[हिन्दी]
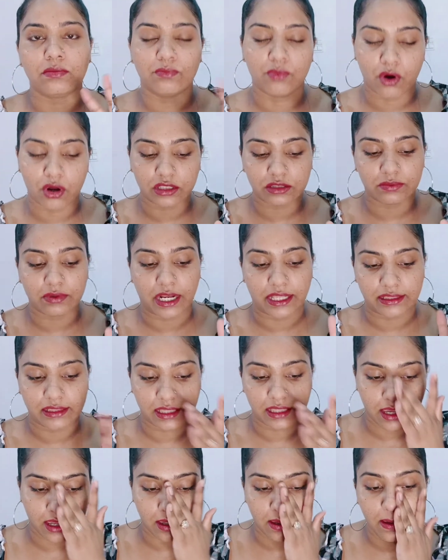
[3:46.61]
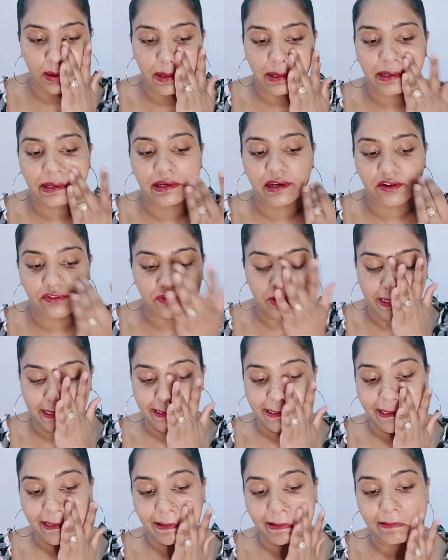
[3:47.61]
बहुत रहती है इनफ
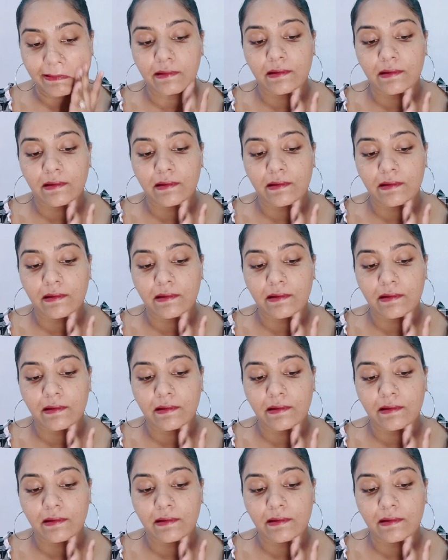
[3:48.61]
रहती है